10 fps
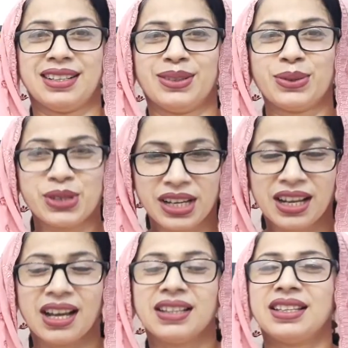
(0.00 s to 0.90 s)
তো
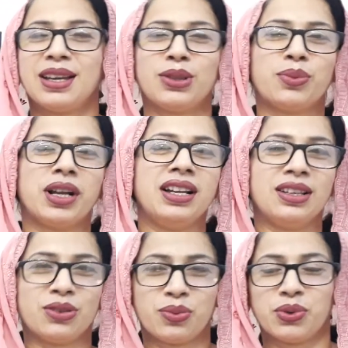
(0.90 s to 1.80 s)
সেইখান থেকে তোমরা
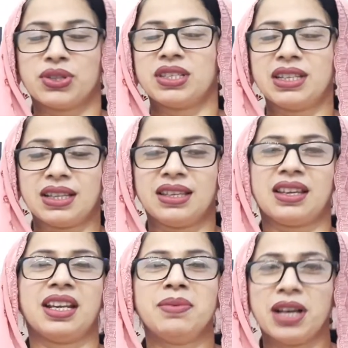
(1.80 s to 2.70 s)
লেখক পরিচিতিটা
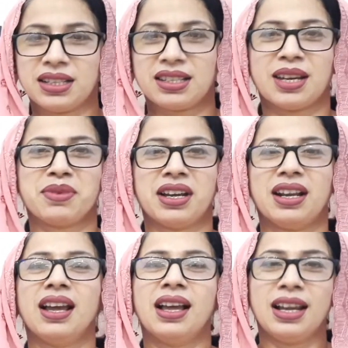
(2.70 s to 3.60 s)
দেখে নেবে আজকে আমি আর
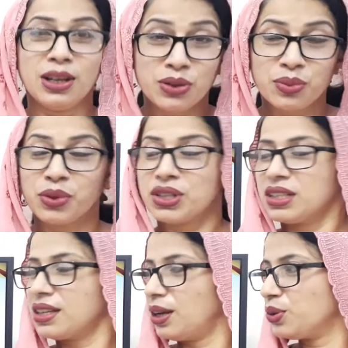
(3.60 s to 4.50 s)
লেখক
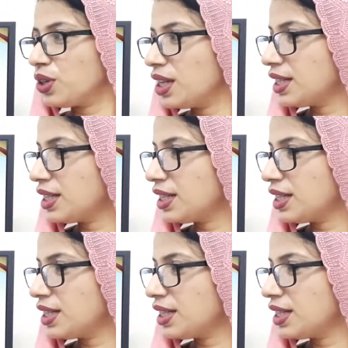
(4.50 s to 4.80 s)
পরিচিতি আলোচনায়